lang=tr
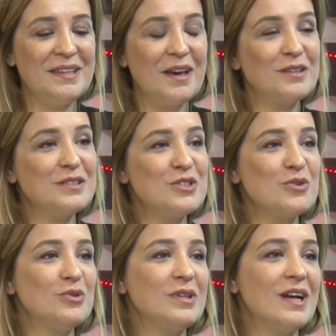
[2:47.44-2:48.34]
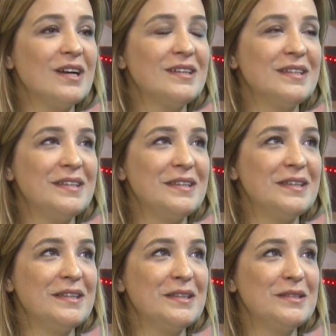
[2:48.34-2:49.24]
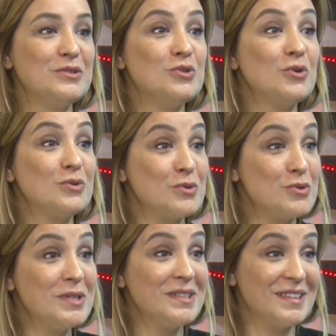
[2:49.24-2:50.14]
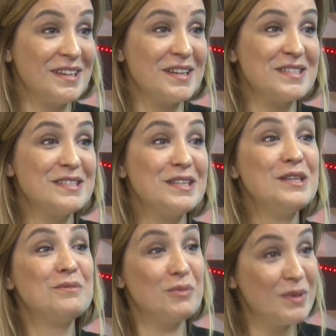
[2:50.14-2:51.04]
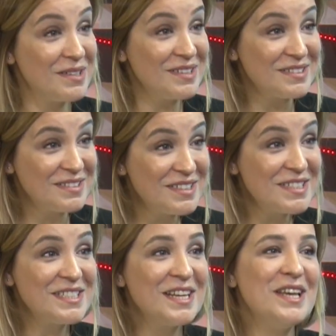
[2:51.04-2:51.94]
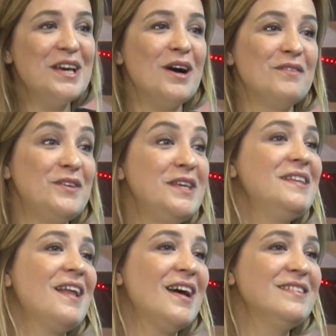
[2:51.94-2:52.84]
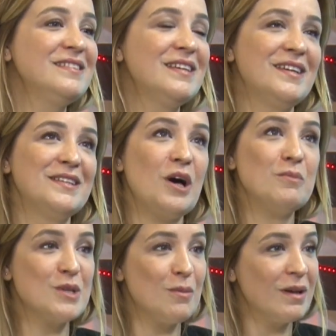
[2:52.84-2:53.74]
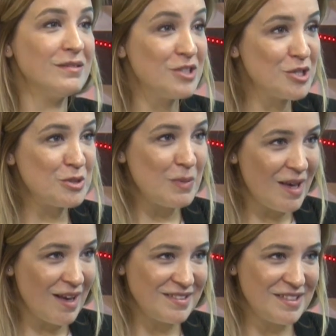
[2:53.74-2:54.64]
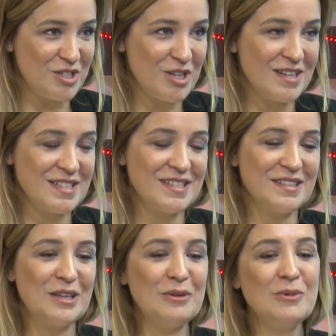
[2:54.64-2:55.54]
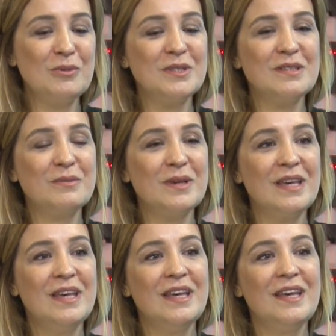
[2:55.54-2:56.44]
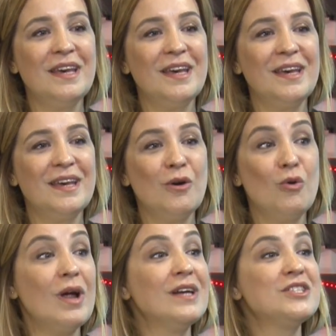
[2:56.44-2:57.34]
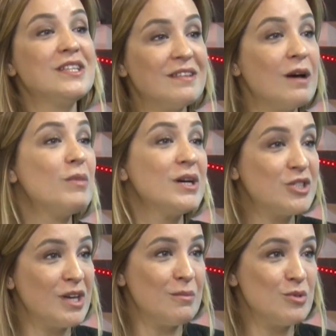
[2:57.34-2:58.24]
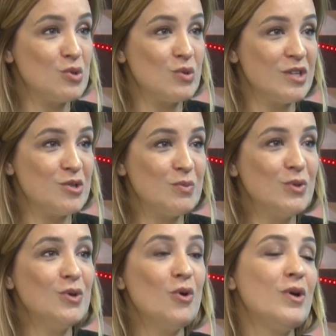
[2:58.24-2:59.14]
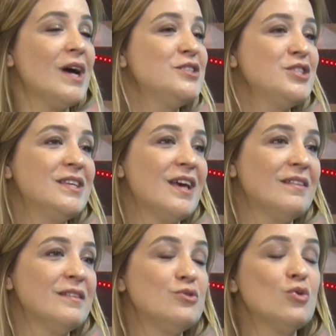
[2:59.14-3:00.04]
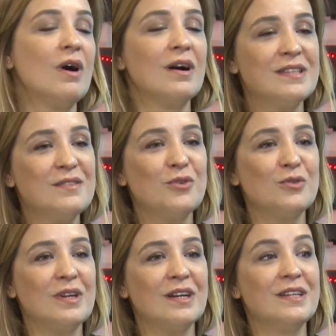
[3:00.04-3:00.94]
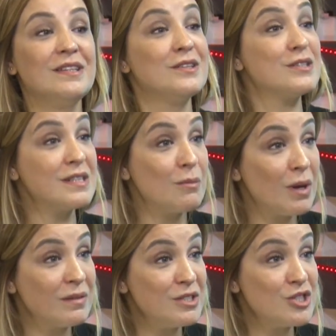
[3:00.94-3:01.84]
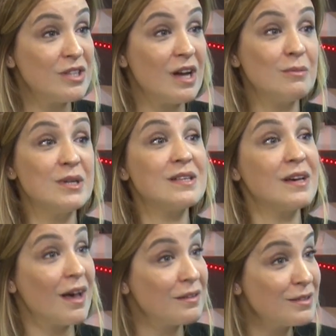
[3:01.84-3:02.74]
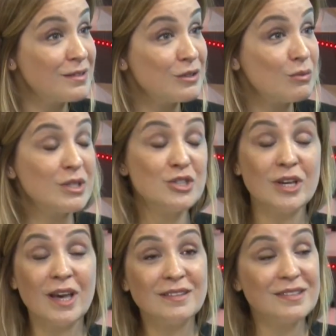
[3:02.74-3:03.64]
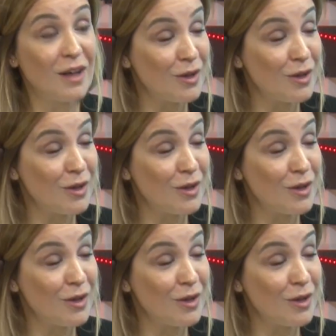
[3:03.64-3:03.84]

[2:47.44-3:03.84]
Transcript: yaklaşık olarak e, çok uzun yıllar aslında 21 yıldır e, fiilen e, tam zamanlı çalışma hayatının içerisindeyim. Ama tabii ee, öğrencilikten başlayan bir süreç bu. Öğrenciyken de çok aktif olarak hani yarı zamanlı işler, biraz hayatı tanımak, iş hayatını